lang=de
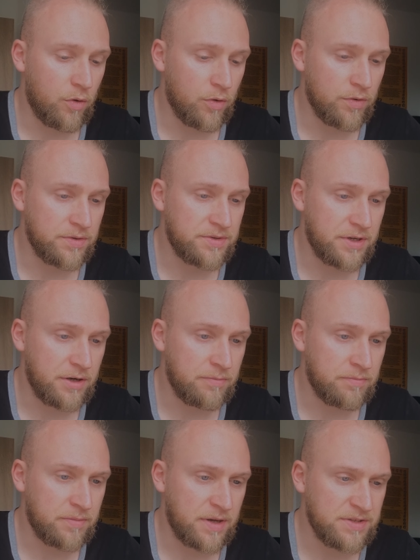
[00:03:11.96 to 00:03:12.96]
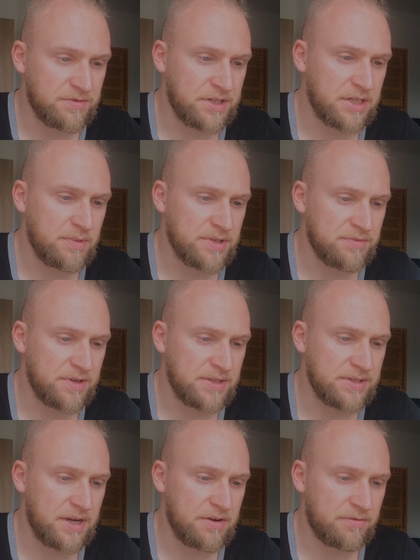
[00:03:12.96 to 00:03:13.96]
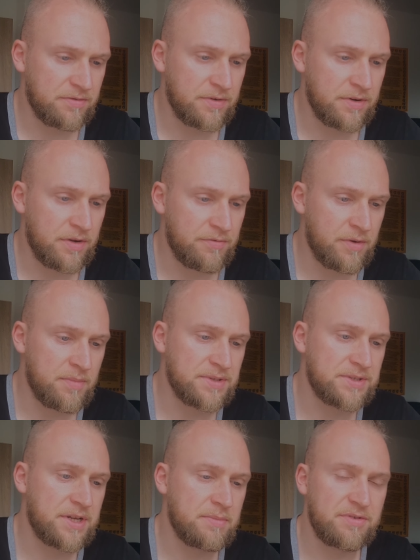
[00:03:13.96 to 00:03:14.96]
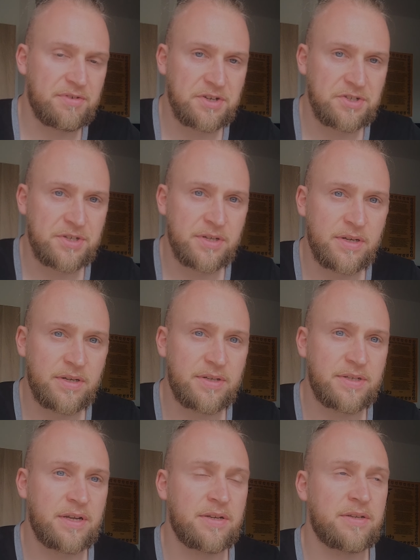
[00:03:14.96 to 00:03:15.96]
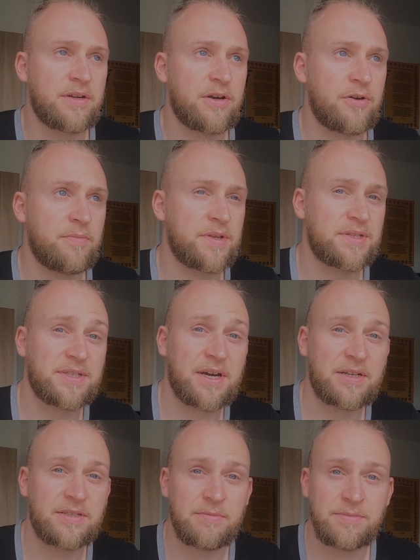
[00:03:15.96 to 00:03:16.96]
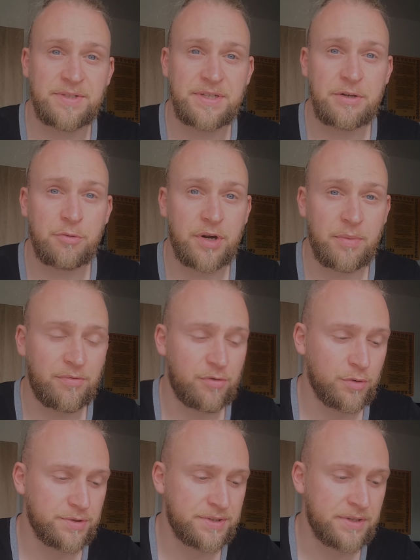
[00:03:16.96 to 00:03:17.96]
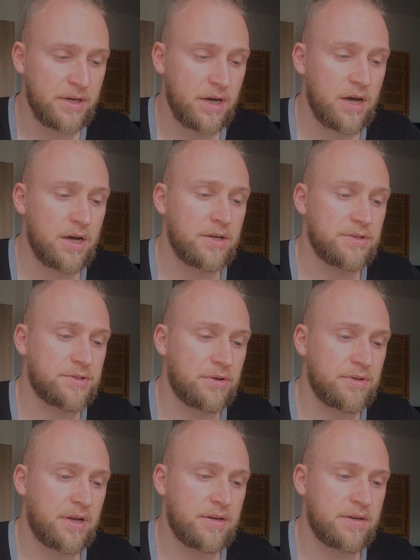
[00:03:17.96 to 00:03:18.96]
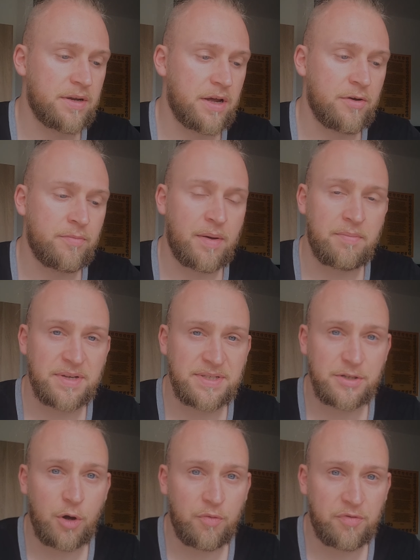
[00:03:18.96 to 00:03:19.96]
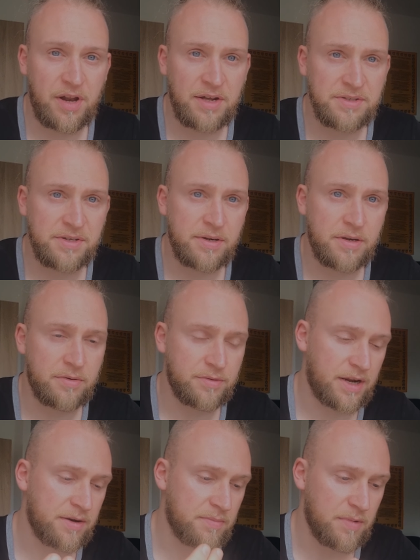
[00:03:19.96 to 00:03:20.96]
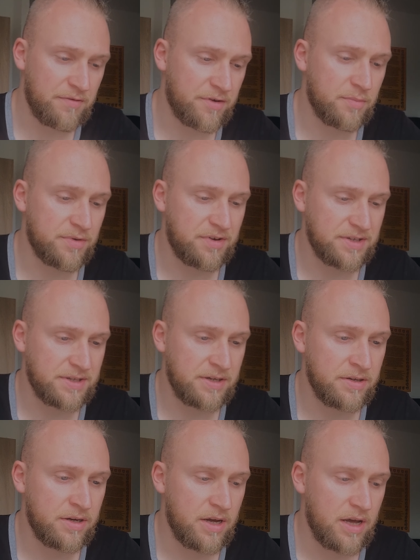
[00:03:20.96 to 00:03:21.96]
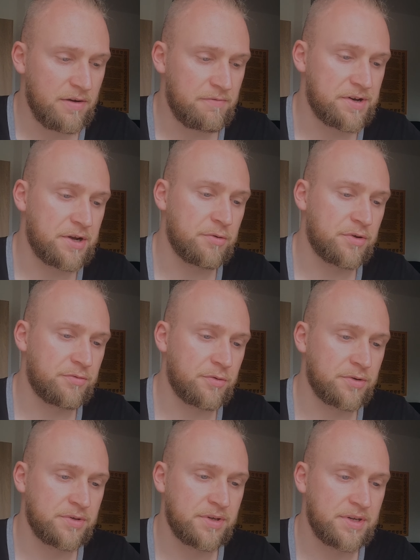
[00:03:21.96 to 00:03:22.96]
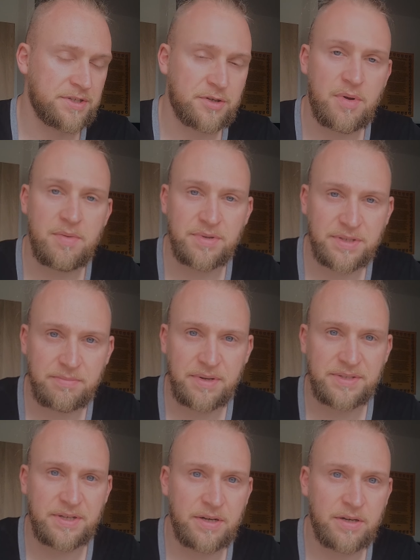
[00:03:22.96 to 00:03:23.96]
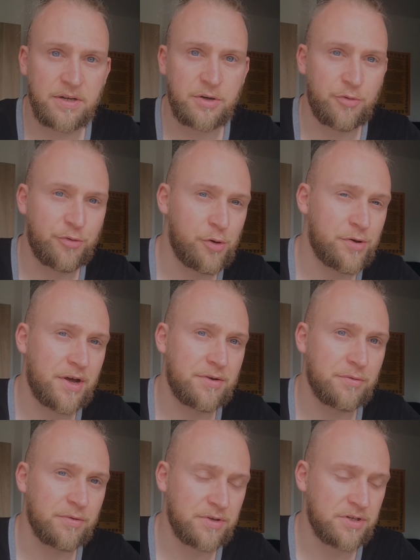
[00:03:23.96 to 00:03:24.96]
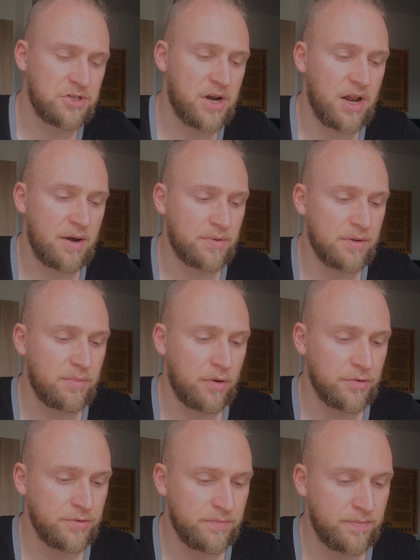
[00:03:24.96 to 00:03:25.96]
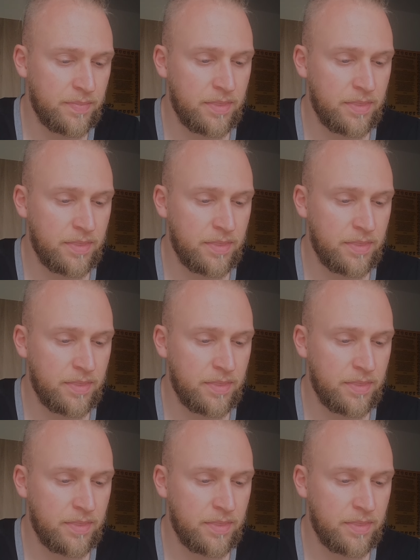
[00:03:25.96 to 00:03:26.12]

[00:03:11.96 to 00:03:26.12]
Und ähm, ganz wichtig bei solchen Seifen, wenn man sich damit wäscht, dann ähm, nicht direkt im See oder im Fluss, sondern ähm, am besten auf Land, dann einfach mit Wasser, weil dadurch wird das nochmal ein bisschen besser gefiltert und schneller abgebaut.